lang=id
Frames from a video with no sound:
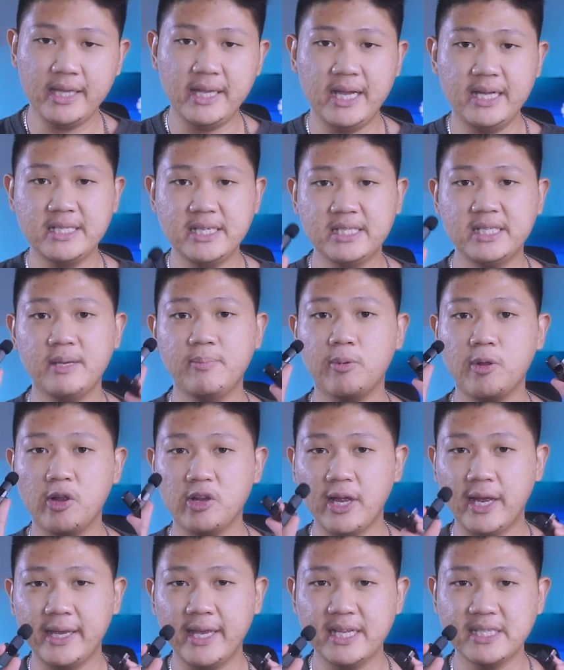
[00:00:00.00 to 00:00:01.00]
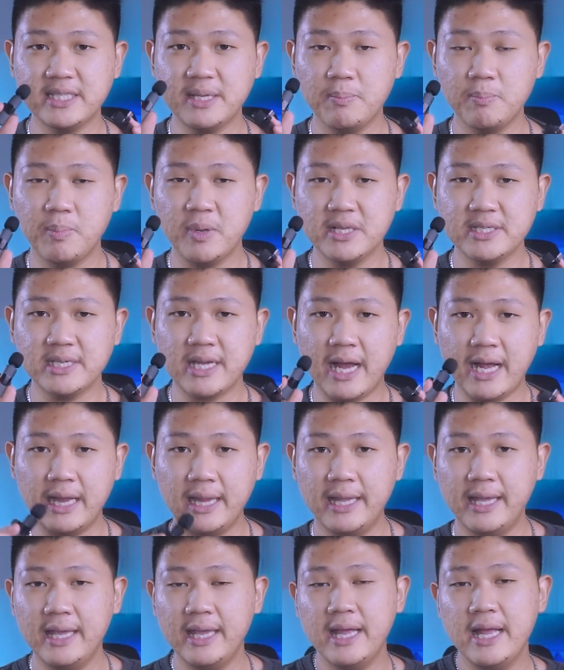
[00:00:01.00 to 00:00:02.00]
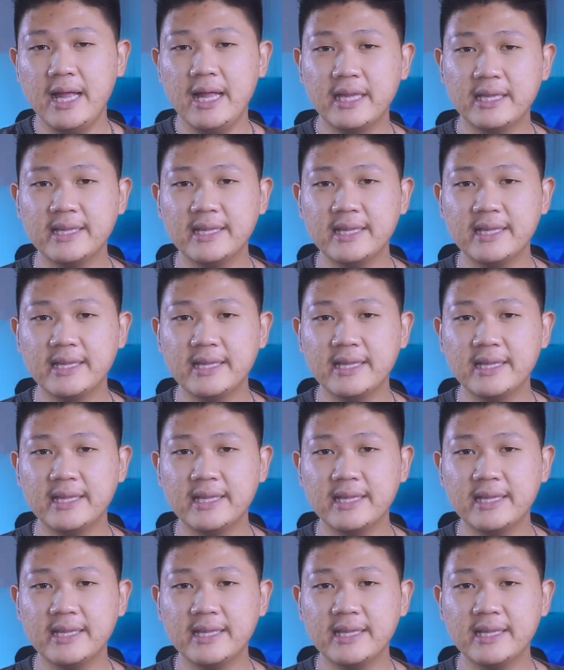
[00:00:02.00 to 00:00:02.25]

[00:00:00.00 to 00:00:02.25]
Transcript: ini aja sih produknya simple sekali.